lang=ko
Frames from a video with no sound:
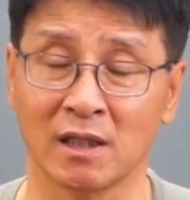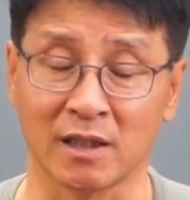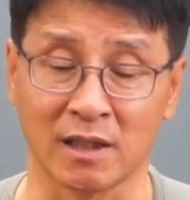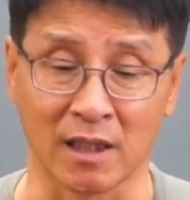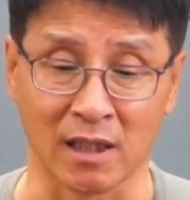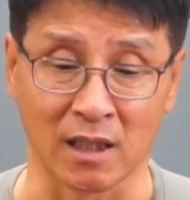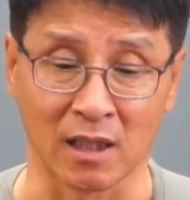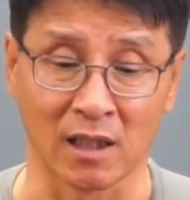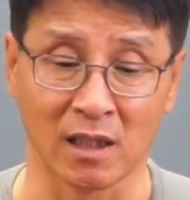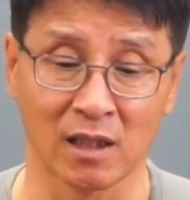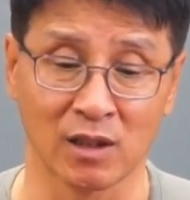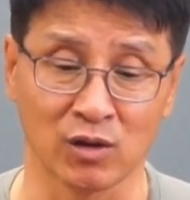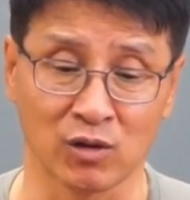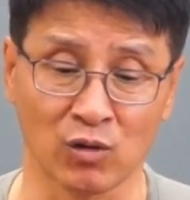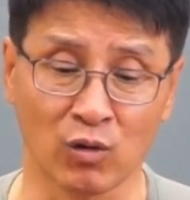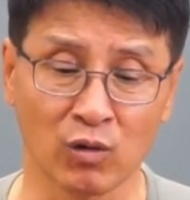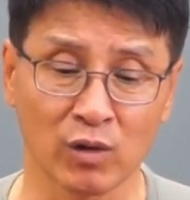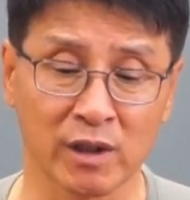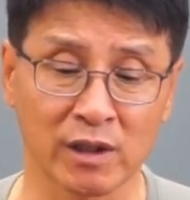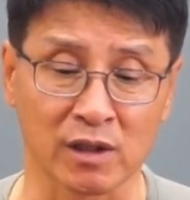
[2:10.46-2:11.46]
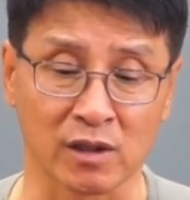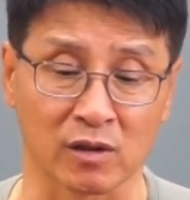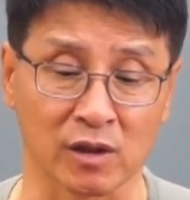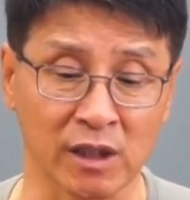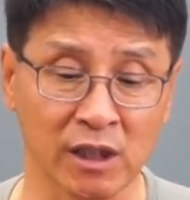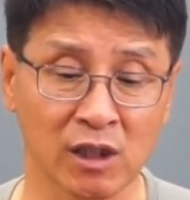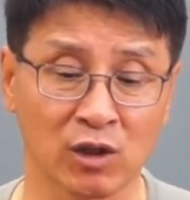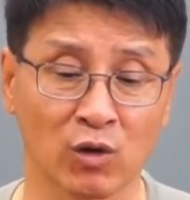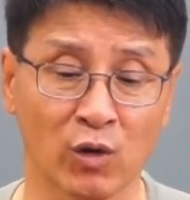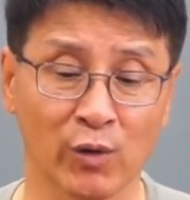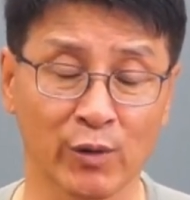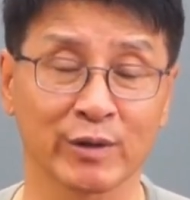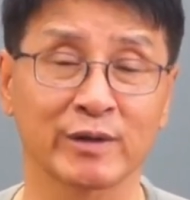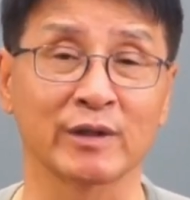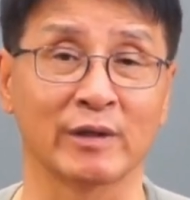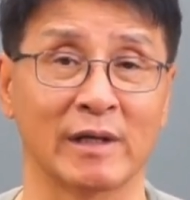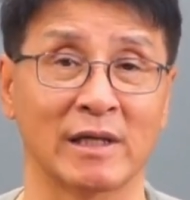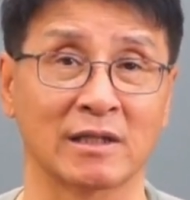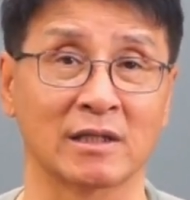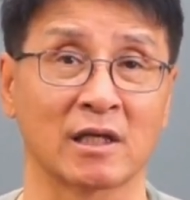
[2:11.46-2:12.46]
예, 여기서 이
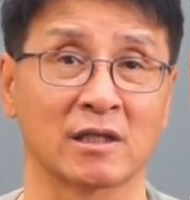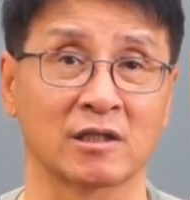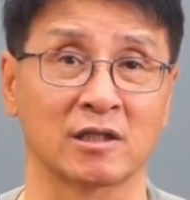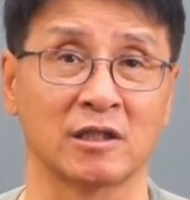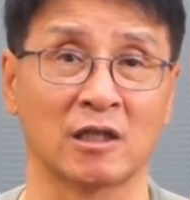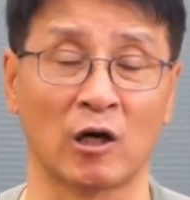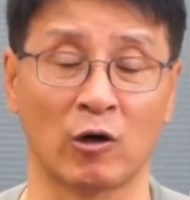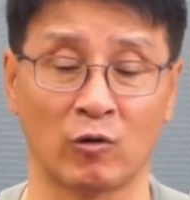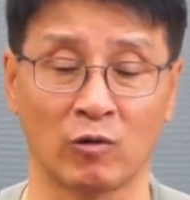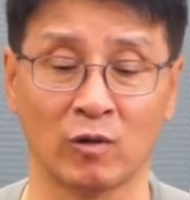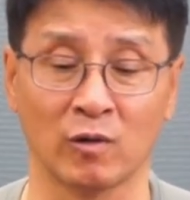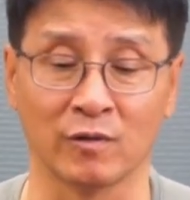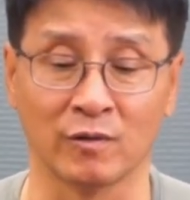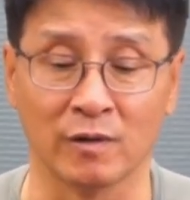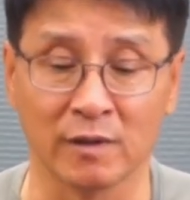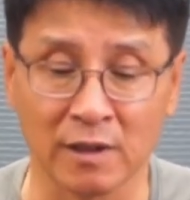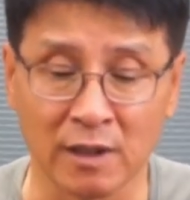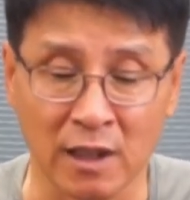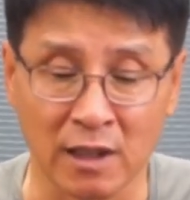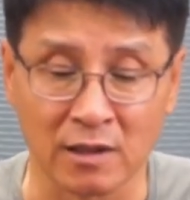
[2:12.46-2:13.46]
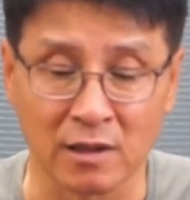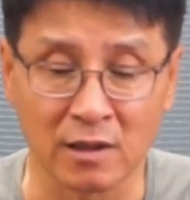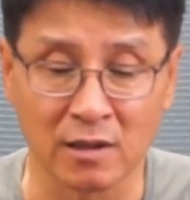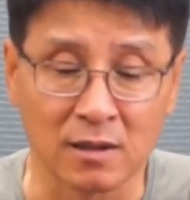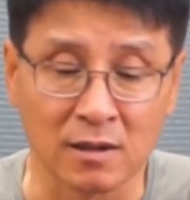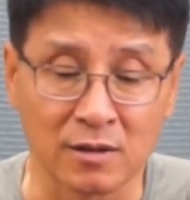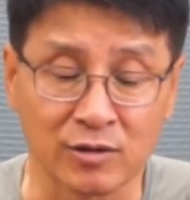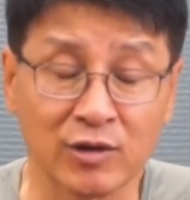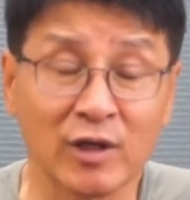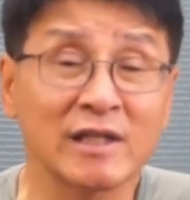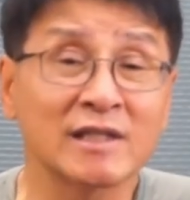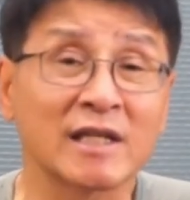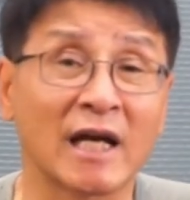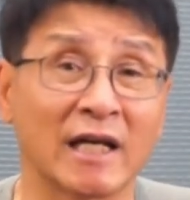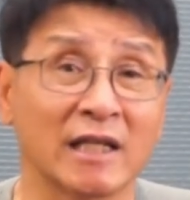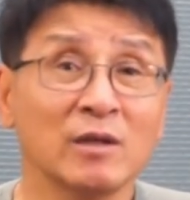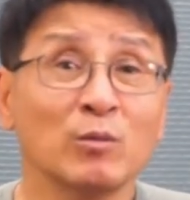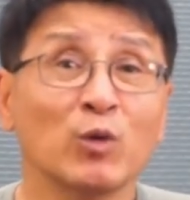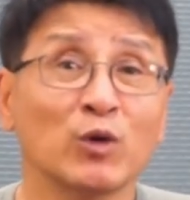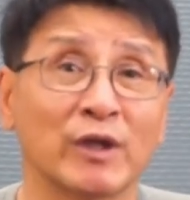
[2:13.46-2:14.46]
코로스 회사에서 나온 예,
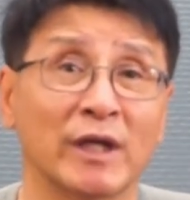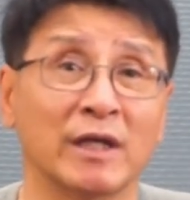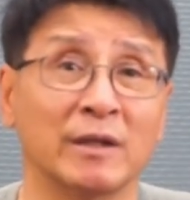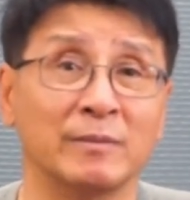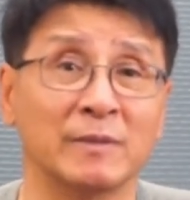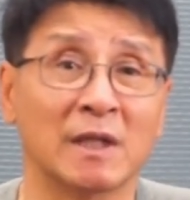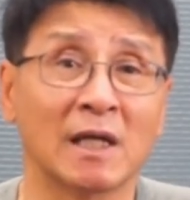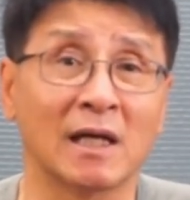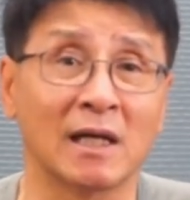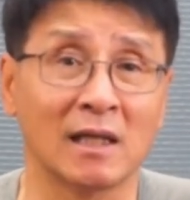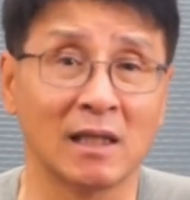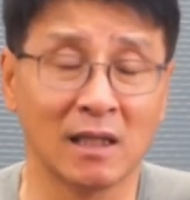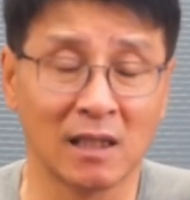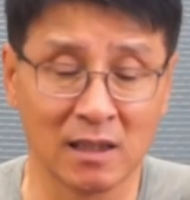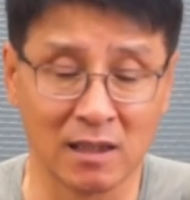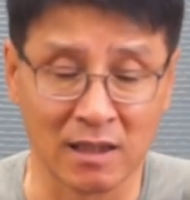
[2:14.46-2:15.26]
최상위 모델입니다.